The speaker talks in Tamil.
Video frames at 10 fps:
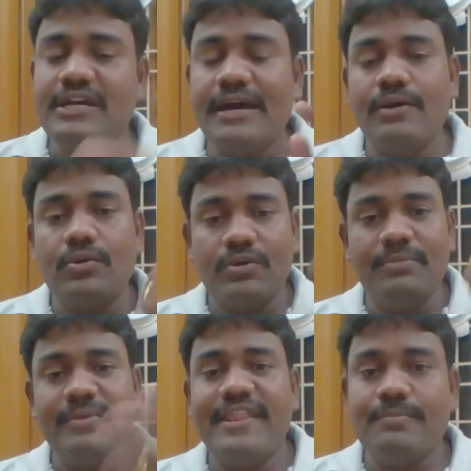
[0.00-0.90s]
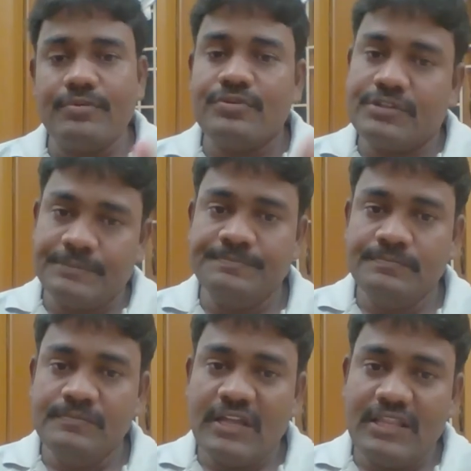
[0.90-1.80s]
அவருக்கு ஒரு மெயிலை போட்டிருக்கு
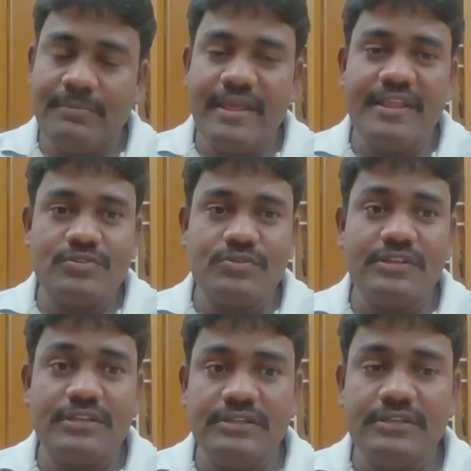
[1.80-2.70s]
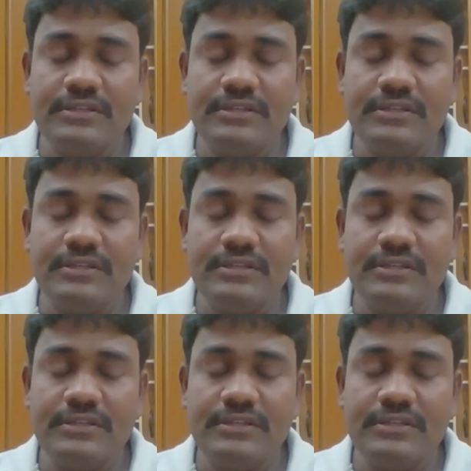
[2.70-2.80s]
அந்த மெயில் என்ன சொல்லியிருக்கு